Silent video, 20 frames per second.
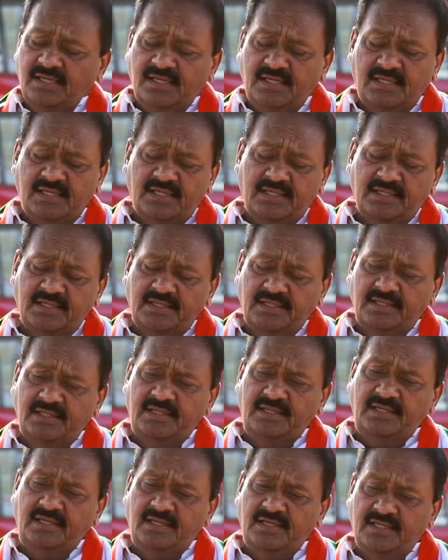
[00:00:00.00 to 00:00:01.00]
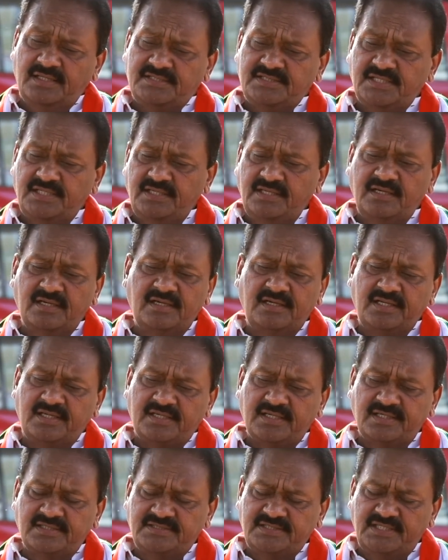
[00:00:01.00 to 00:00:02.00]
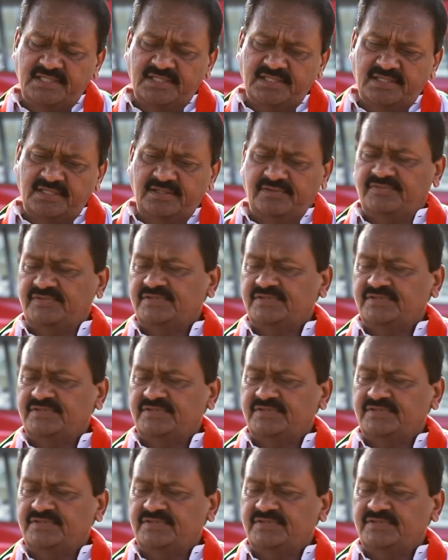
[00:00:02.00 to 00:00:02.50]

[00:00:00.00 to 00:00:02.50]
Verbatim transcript: అలాగే ఎలక్షన్ నేను డిక్లేర్ చేయగానే